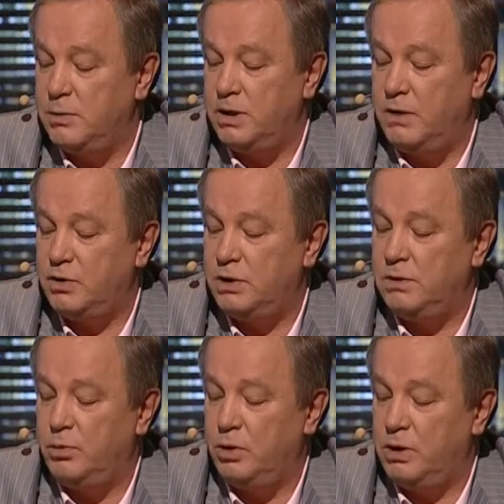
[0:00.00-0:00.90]

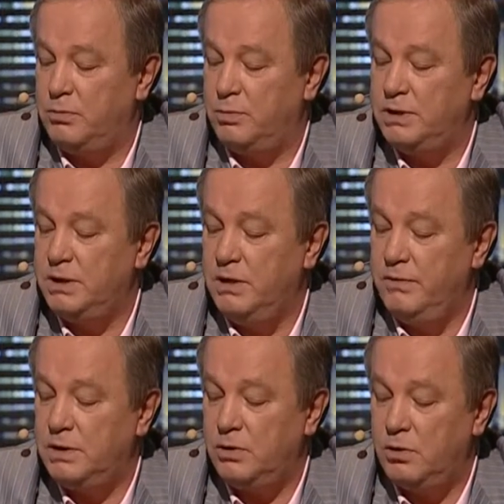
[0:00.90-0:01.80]
насмотревшийся покера по
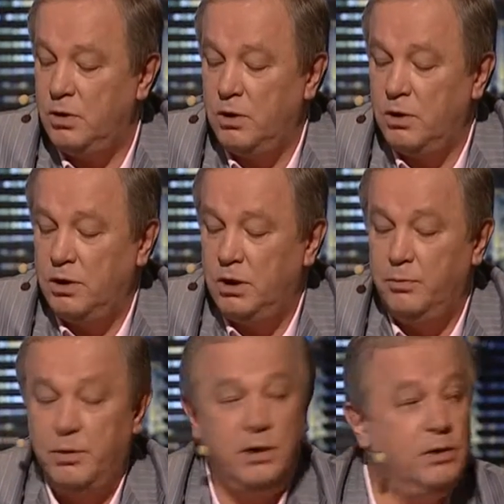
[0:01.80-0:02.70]
телевизору
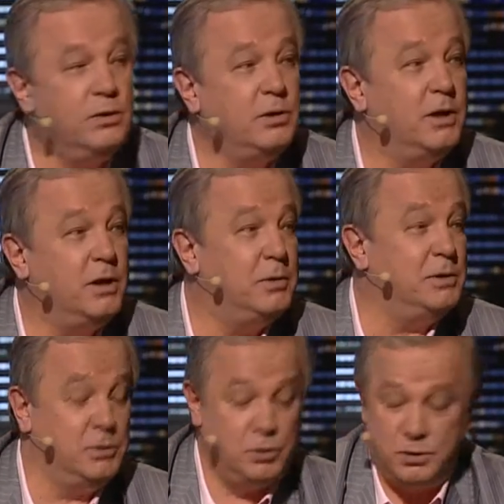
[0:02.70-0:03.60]
и прикинутый как
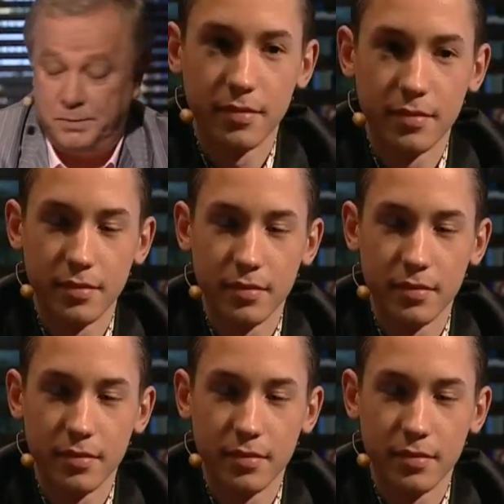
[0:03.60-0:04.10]
положено.